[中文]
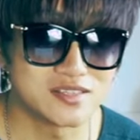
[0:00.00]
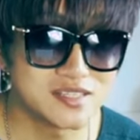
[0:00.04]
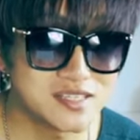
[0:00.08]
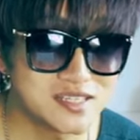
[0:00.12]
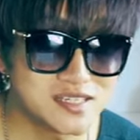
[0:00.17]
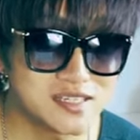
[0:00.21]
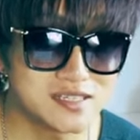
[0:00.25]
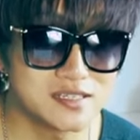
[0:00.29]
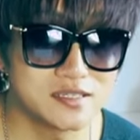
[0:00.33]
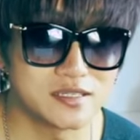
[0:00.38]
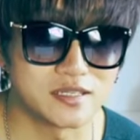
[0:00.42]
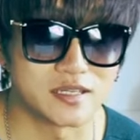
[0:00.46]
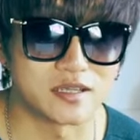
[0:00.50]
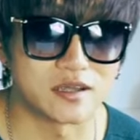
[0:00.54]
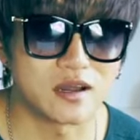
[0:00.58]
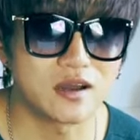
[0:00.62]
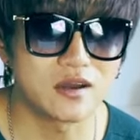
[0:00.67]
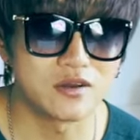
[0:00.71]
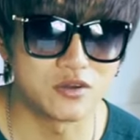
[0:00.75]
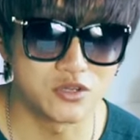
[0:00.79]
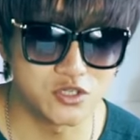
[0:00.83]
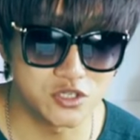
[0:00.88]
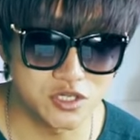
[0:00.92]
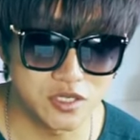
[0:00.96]
四点
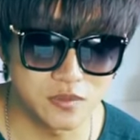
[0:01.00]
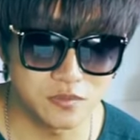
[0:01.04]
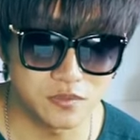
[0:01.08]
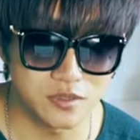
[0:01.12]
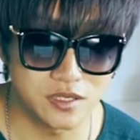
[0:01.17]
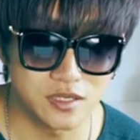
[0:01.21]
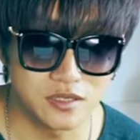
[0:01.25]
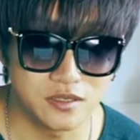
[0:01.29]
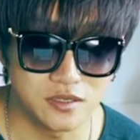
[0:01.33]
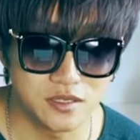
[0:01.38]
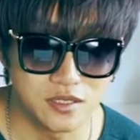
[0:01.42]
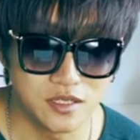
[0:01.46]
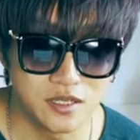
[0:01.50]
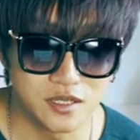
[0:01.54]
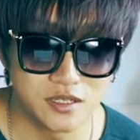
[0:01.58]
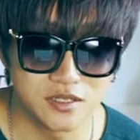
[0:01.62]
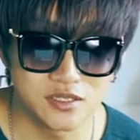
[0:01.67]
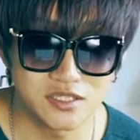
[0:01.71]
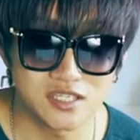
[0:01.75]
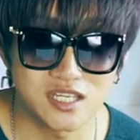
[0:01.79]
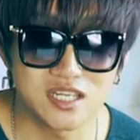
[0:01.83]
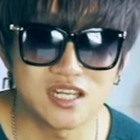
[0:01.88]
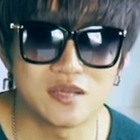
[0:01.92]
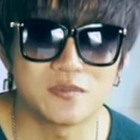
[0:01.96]
二 G B
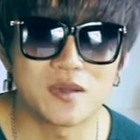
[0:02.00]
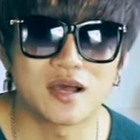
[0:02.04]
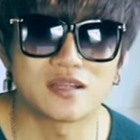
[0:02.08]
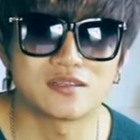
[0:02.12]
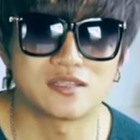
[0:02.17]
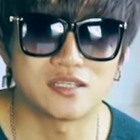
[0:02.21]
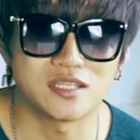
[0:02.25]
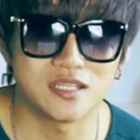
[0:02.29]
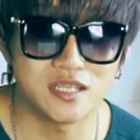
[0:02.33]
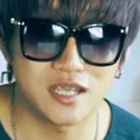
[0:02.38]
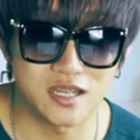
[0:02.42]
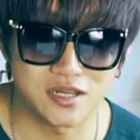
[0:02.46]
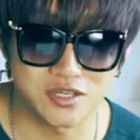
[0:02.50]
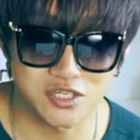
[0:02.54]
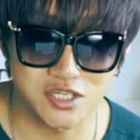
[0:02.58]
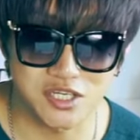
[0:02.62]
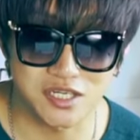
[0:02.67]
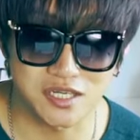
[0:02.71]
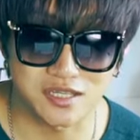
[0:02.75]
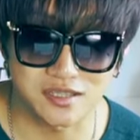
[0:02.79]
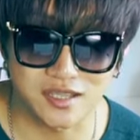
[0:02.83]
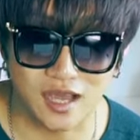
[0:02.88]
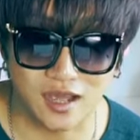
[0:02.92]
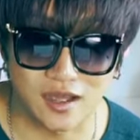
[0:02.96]
Cinema D N
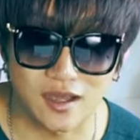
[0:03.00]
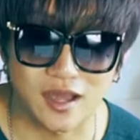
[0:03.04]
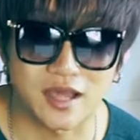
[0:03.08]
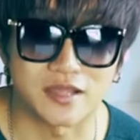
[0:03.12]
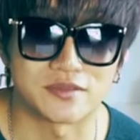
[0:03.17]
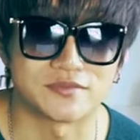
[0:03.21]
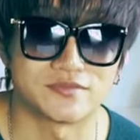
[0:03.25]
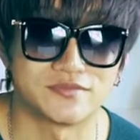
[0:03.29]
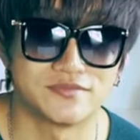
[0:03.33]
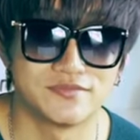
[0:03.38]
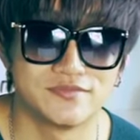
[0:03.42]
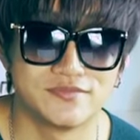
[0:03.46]
G 的档案。